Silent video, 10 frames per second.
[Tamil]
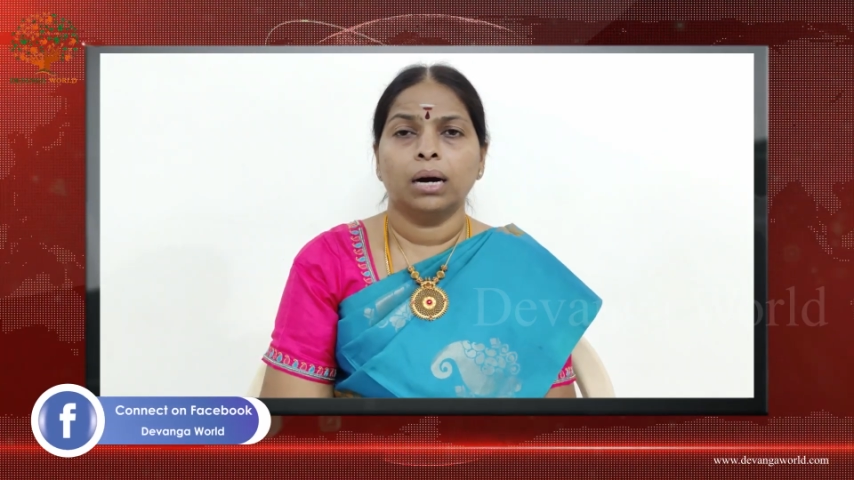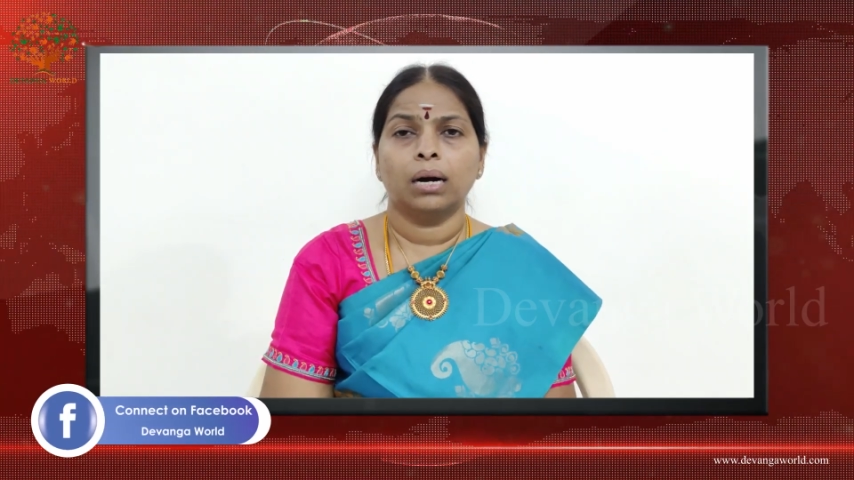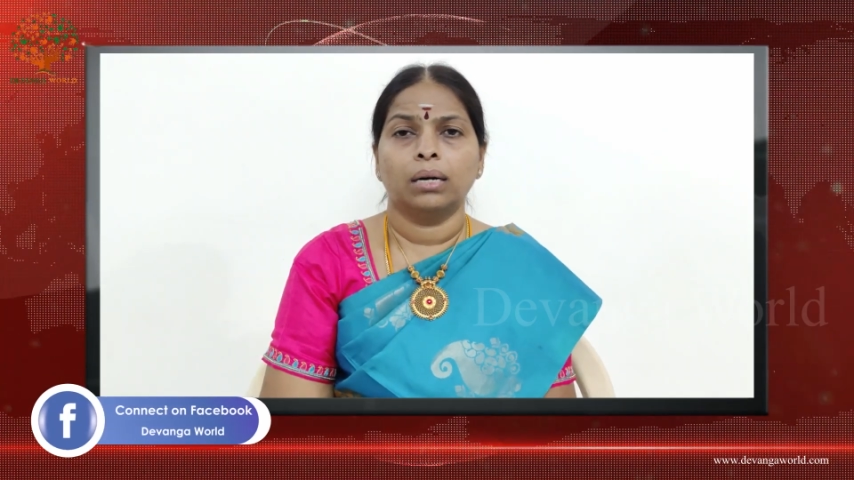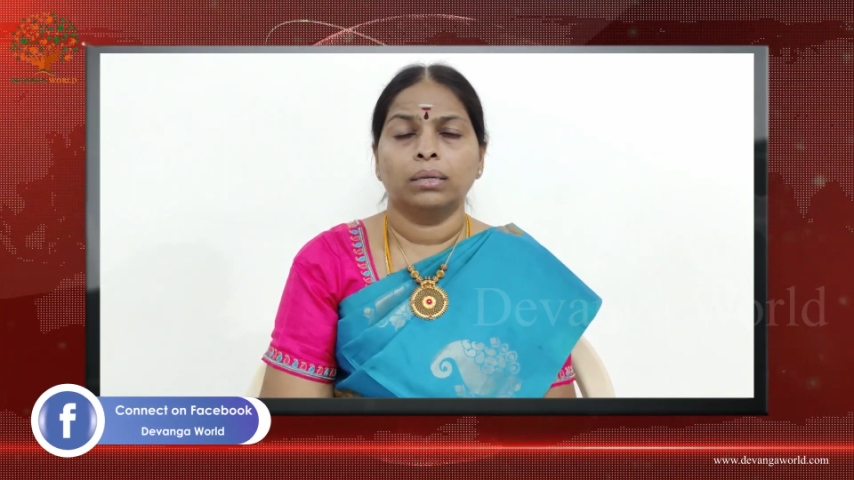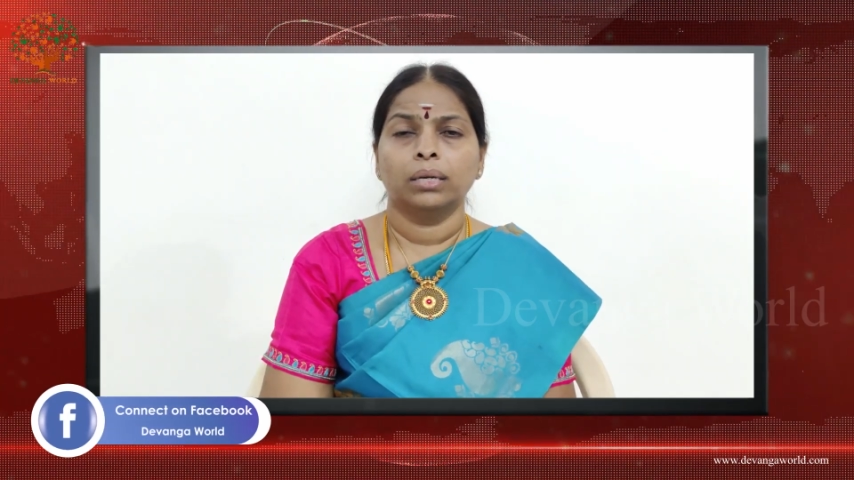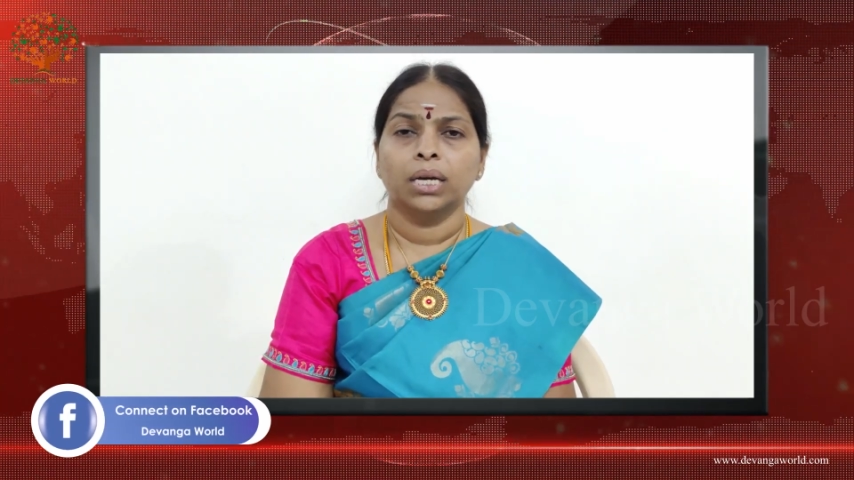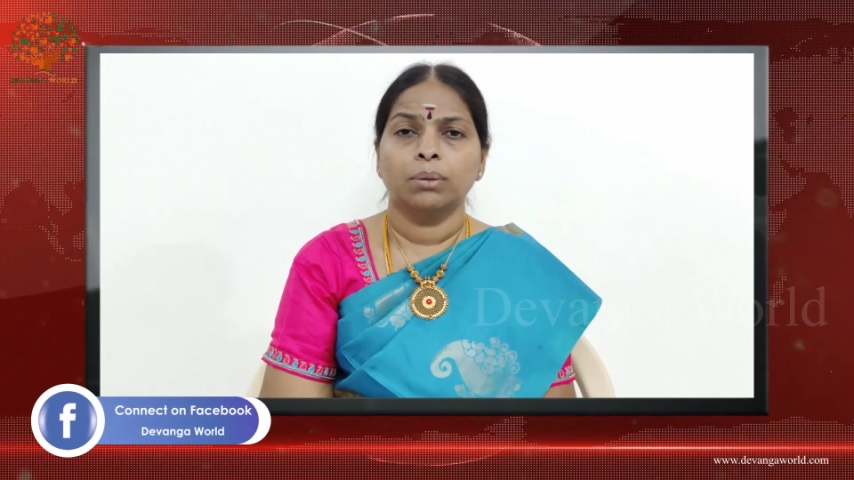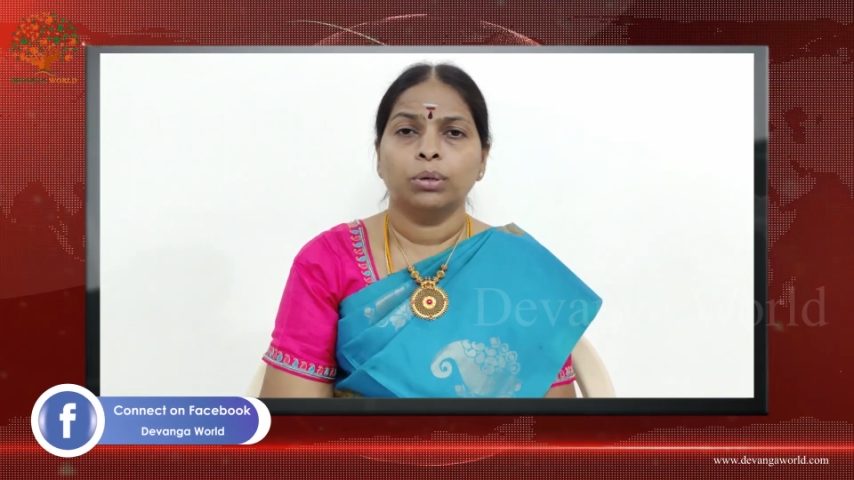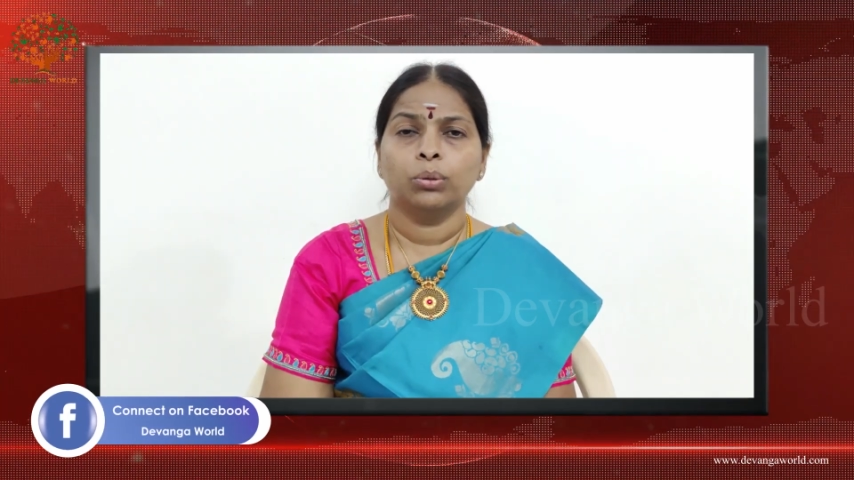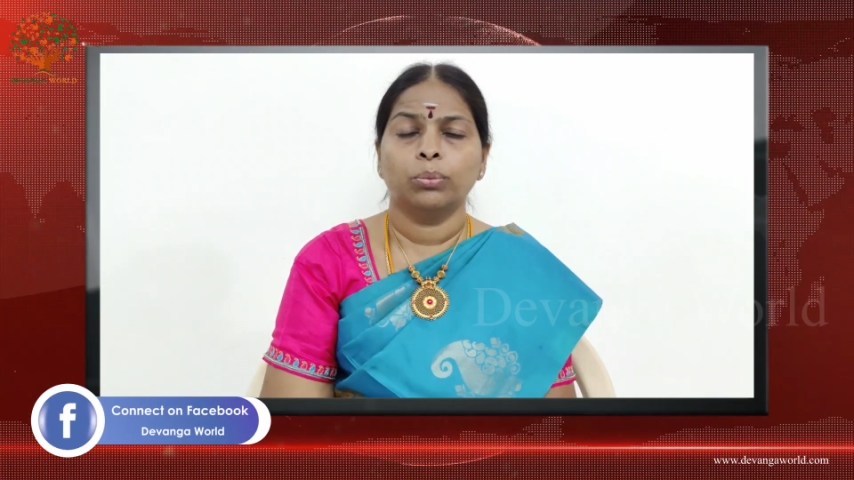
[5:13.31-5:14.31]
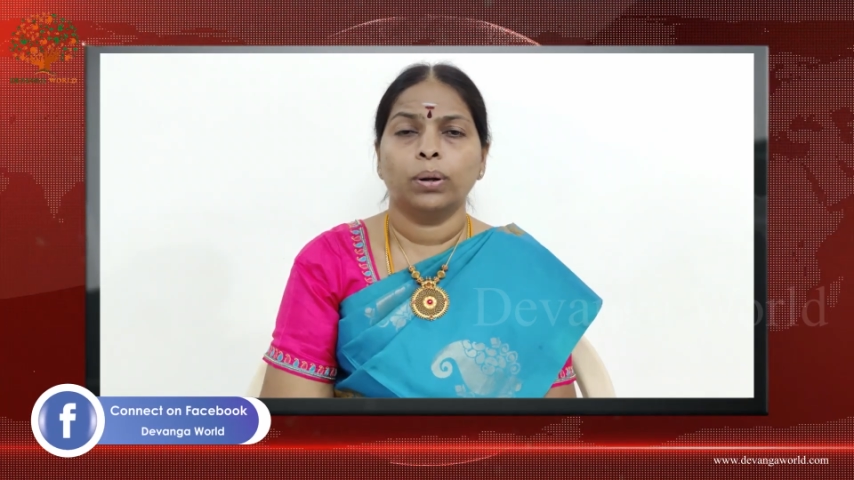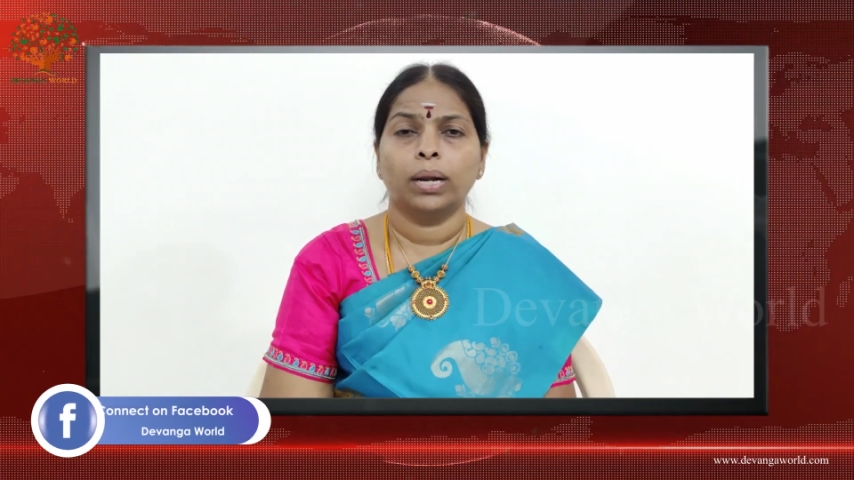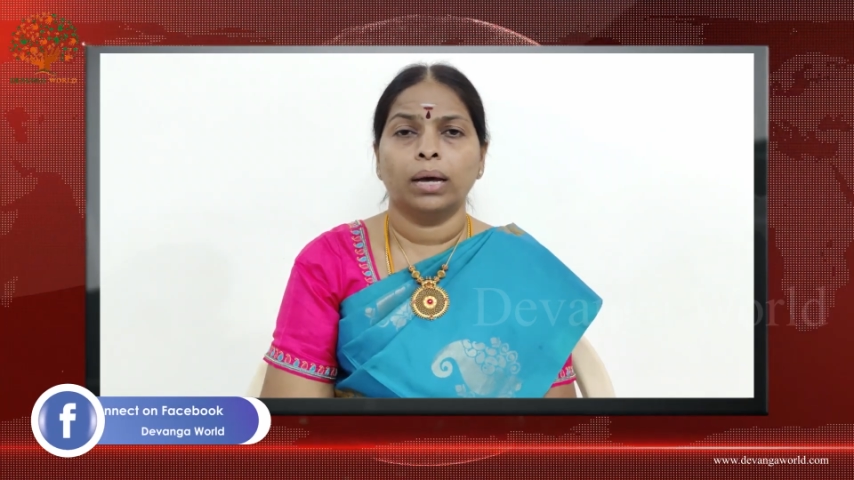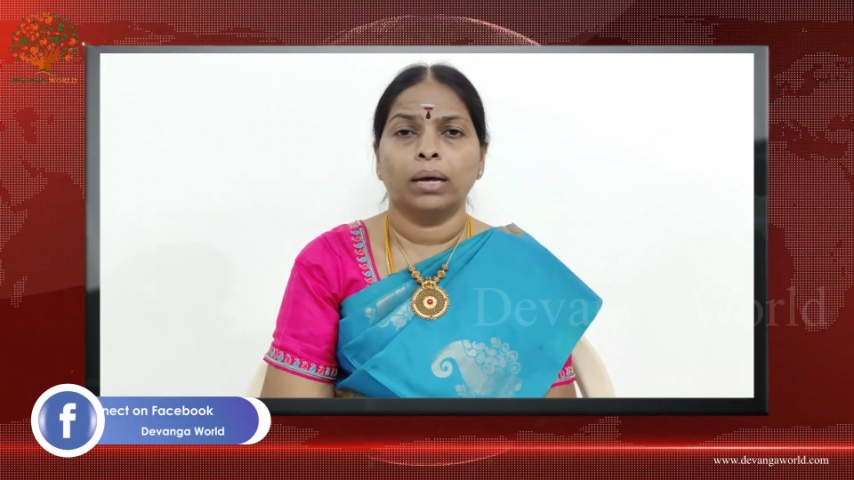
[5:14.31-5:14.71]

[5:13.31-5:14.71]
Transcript: கான் என்பது போல